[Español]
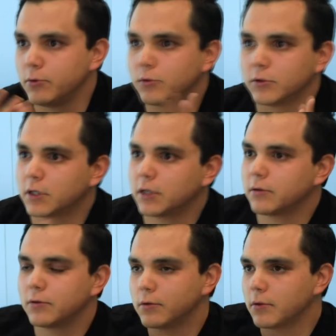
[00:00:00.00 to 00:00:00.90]
un
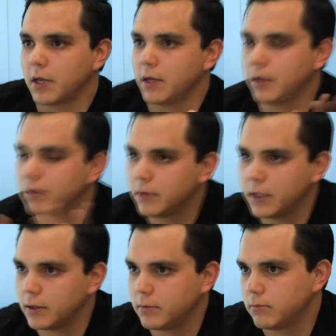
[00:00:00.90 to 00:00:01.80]
contrato
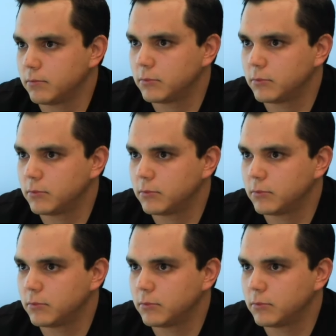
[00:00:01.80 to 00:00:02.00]
de,